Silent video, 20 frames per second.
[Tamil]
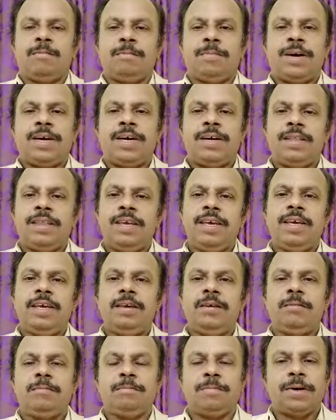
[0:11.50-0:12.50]
பகுதி
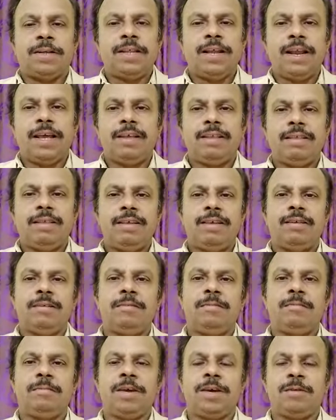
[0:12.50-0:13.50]
பதினைந்து
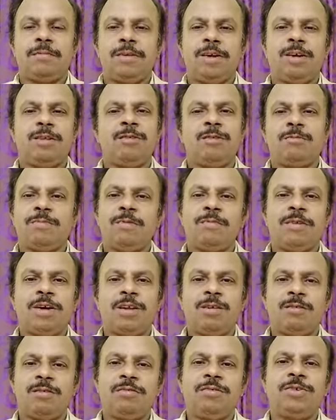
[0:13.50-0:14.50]
மிக மிக
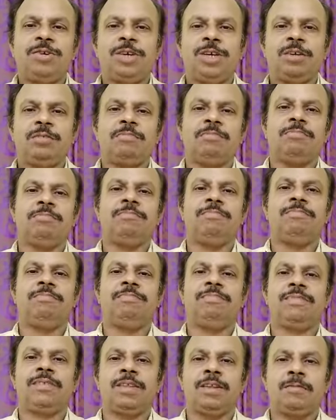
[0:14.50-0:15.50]
நுட்பமான ஒரு விஷயம்
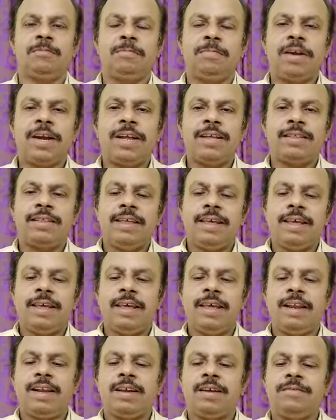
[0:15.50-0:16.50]
பணத்தை
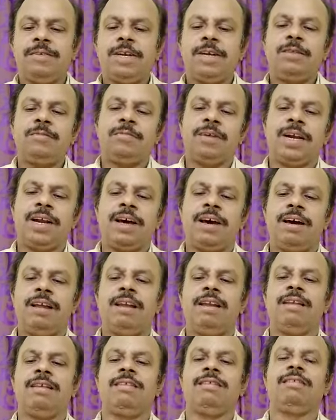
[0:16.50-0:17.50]
ஈர்க்க
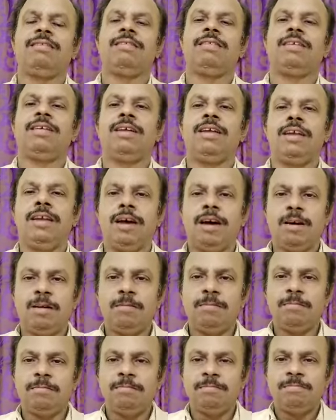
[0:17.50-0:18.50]
வேண்டுமானால்
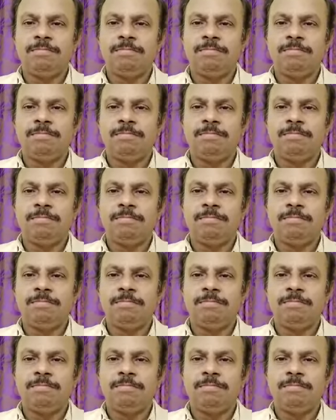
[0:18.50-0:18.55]
நாம்